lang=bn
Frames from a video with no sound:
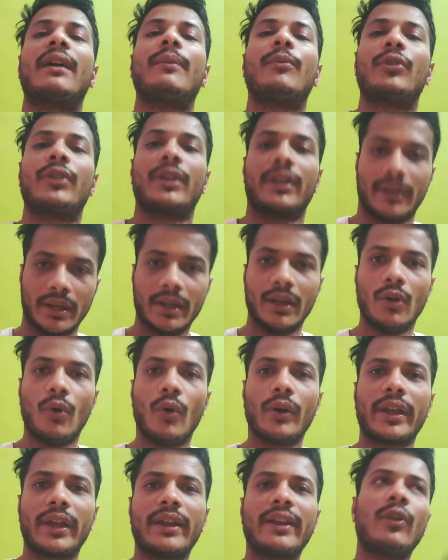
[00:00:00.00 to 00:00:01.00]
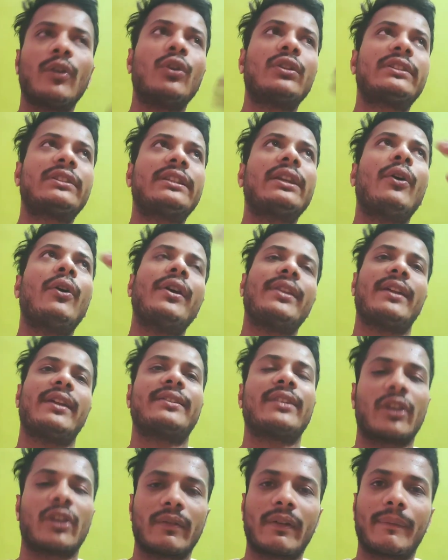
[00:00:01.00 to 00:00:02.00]
না রাবণে ওকে এটা হচ্ছে হয়ে
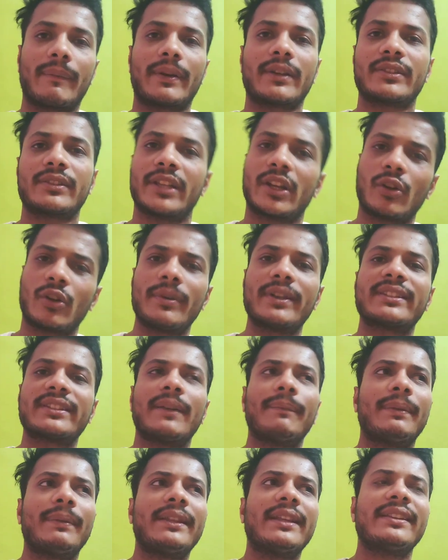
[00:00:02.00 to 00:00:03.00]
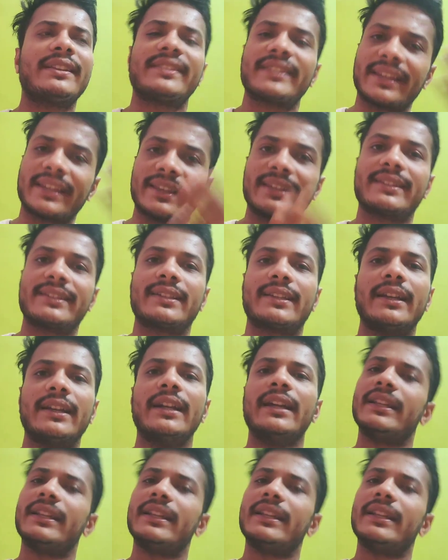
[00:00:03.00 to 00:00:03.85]
যাচ্ছে সেরকম ব্যাপার সেরকম এক্সাম্পল দিয়েছি চেঙ্গিজে